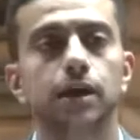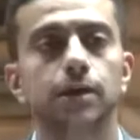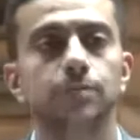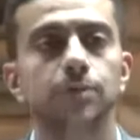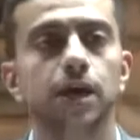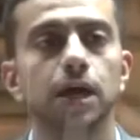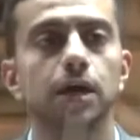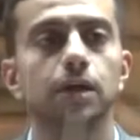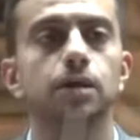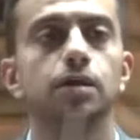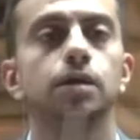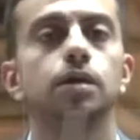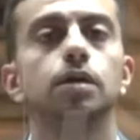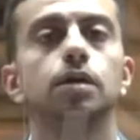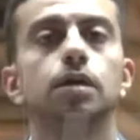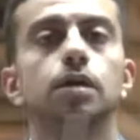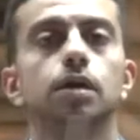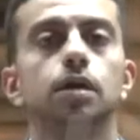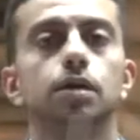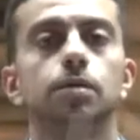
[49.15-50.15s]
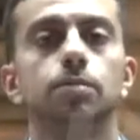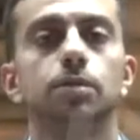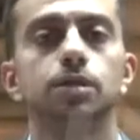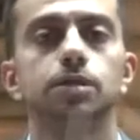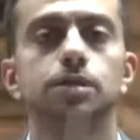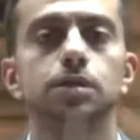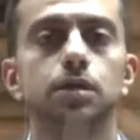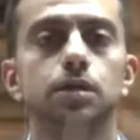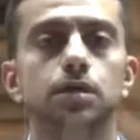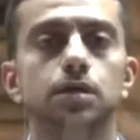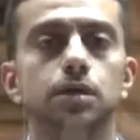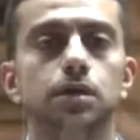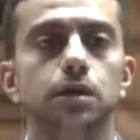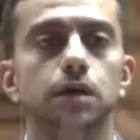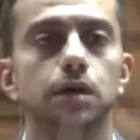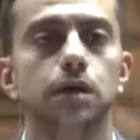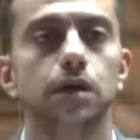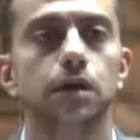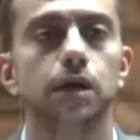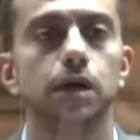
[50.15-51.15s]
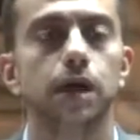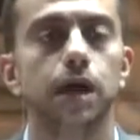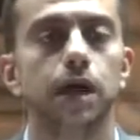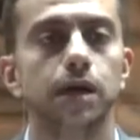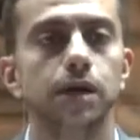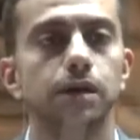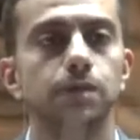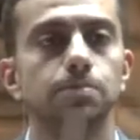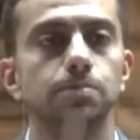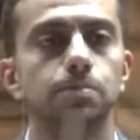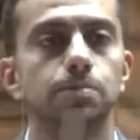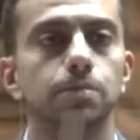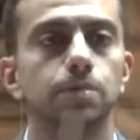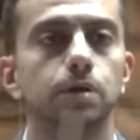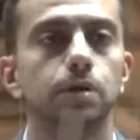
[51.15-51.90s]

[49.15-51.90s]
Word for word: جميعا منظر غريب